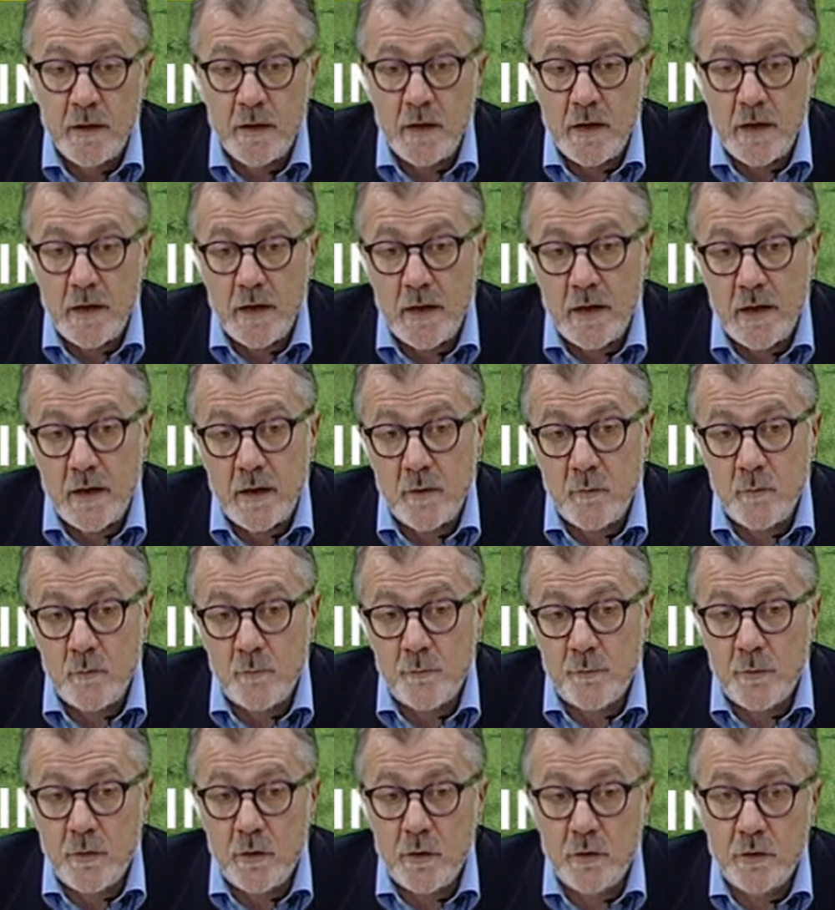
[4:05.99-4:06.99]
e un
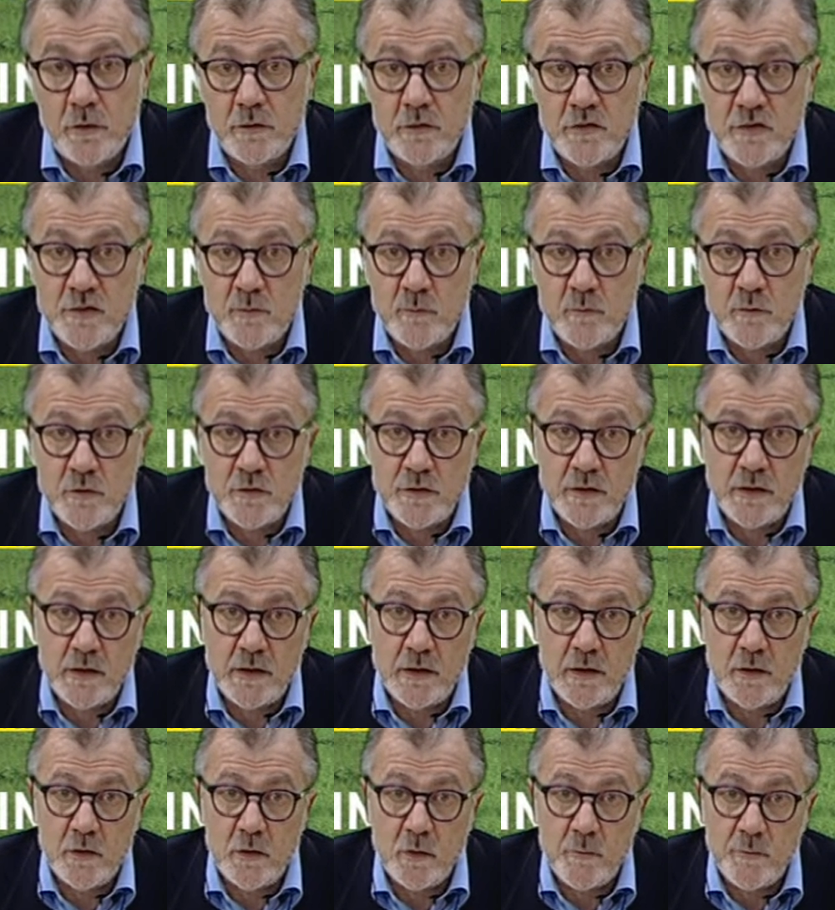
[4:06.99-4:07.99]
po' diciamo così
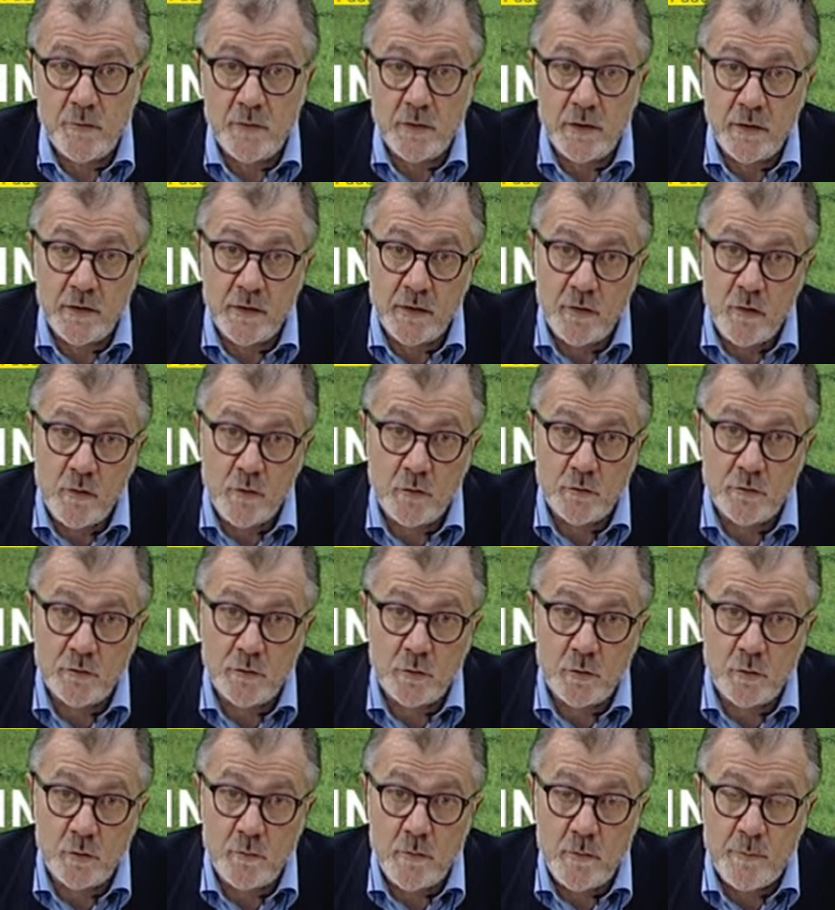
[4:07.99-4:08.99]
il compito anche
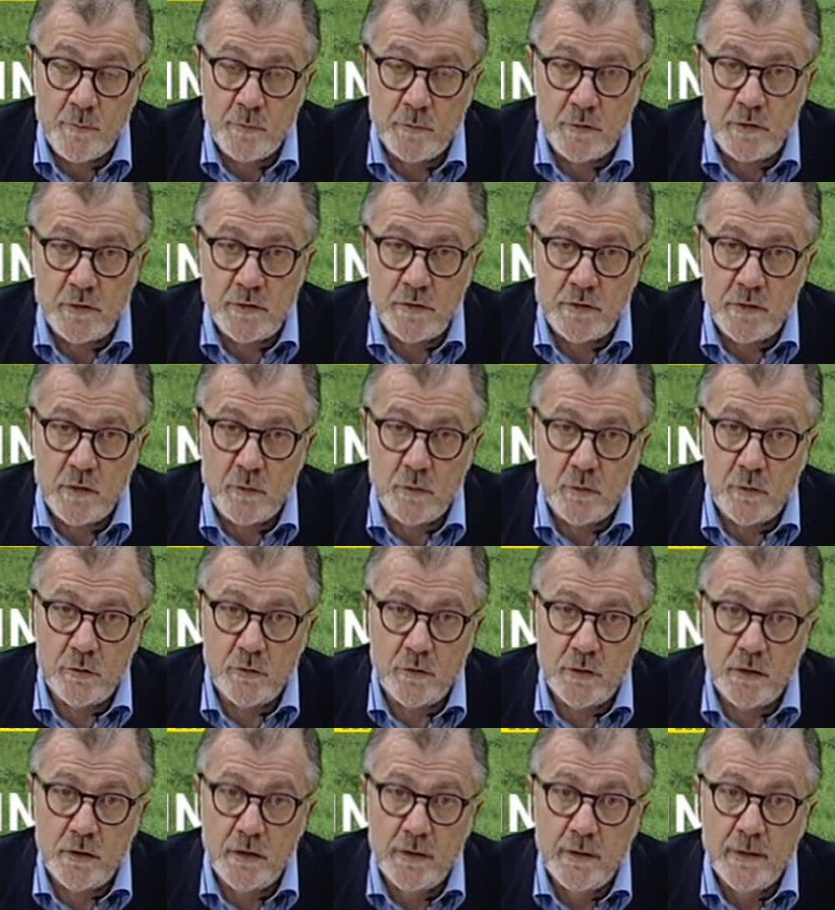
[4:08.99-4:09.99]
nostro come podisti è quello
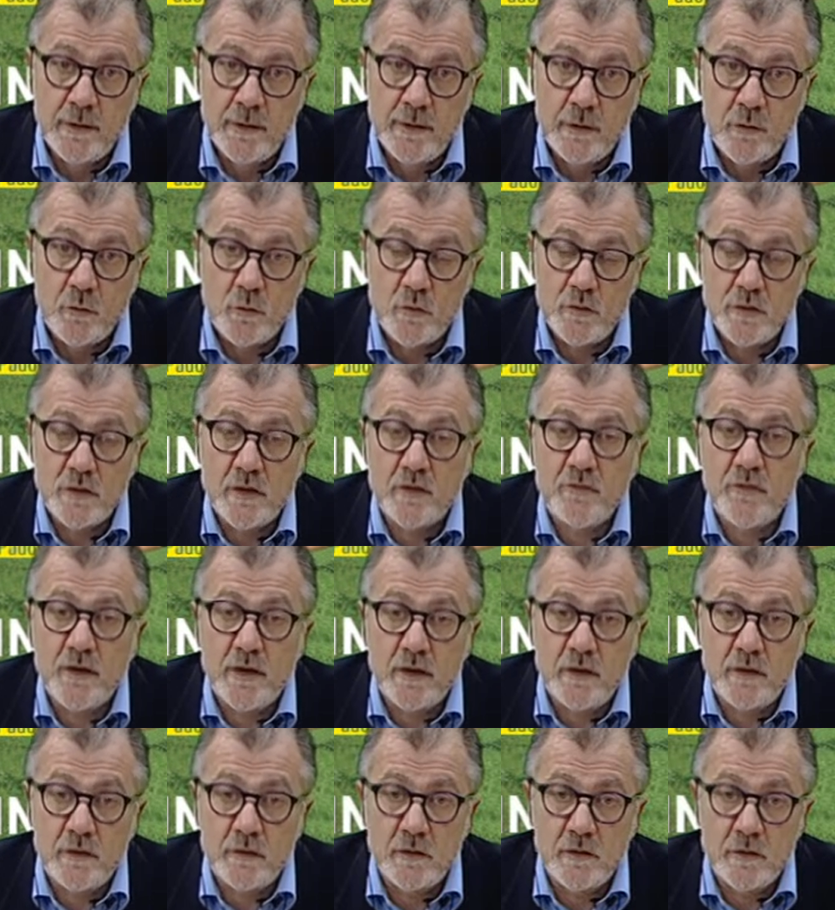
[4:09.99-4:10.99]
di osservare
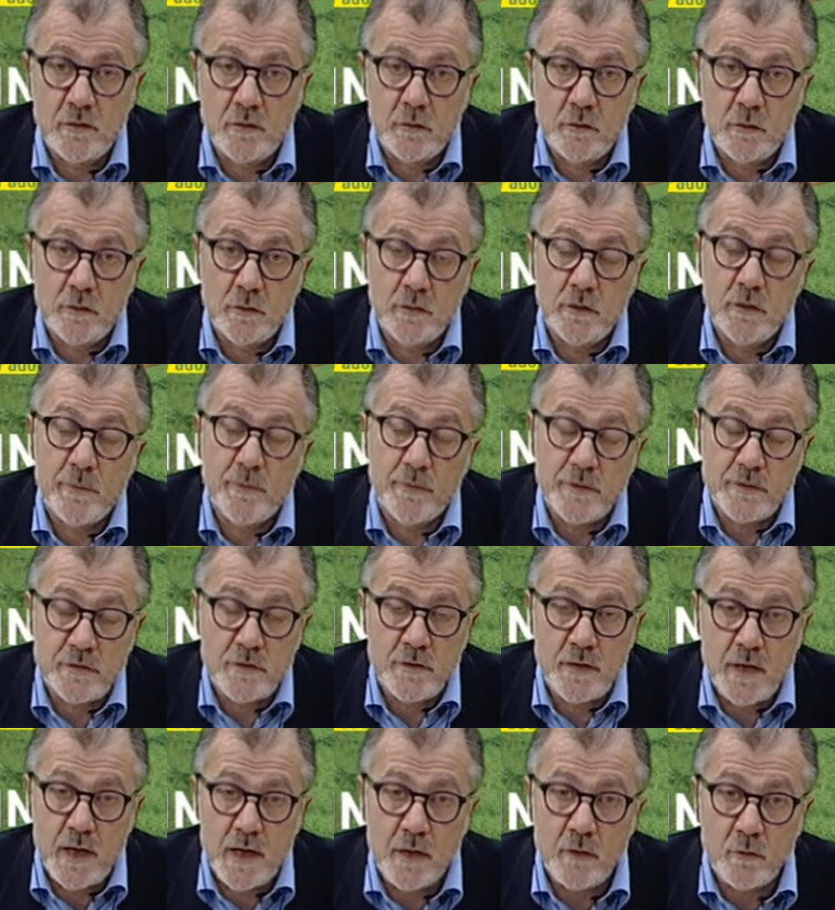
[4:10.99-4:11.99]
il territorio, di
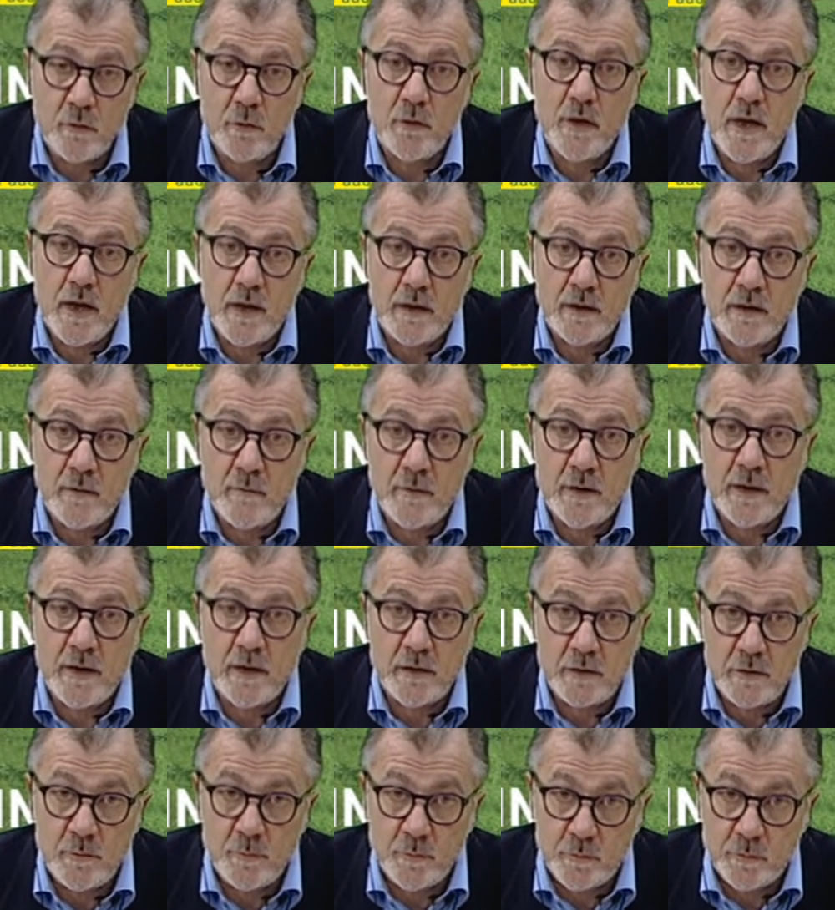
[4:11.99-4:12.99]
presidiarlo e anche
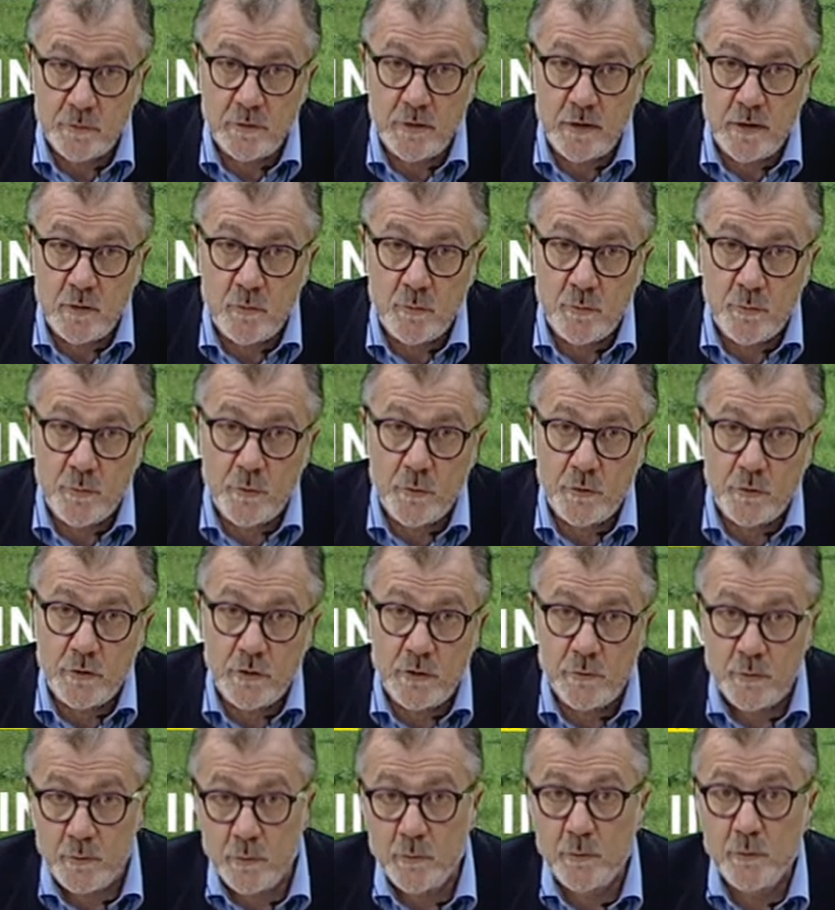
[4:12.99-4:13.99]
magari di portare un po'
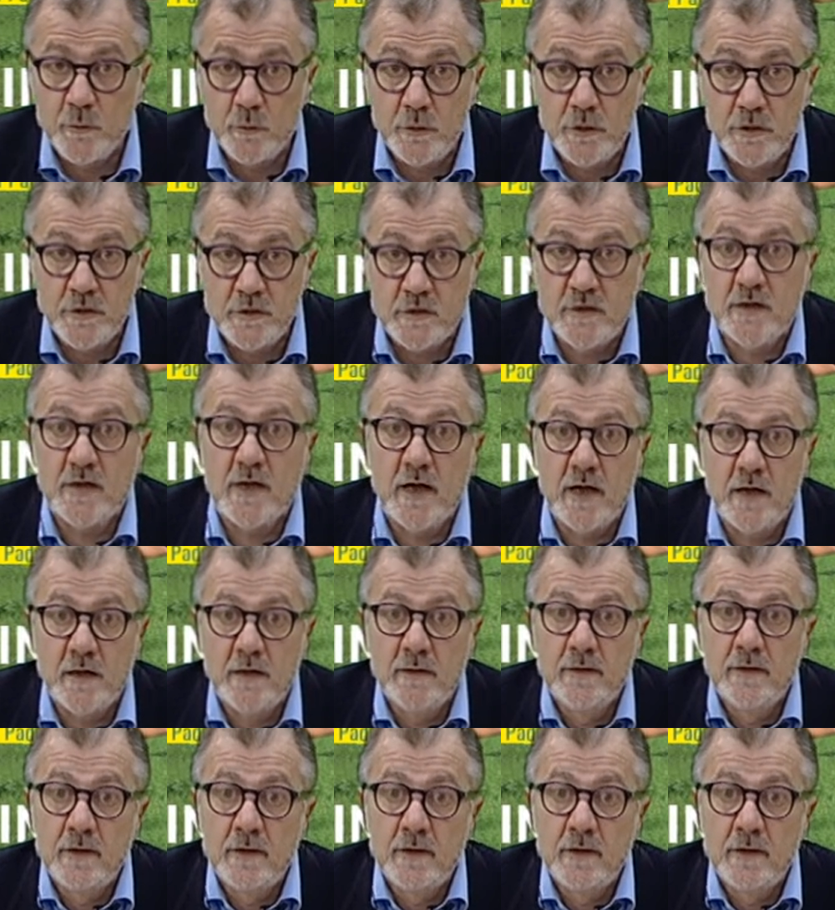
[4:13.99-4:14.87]
di pulizia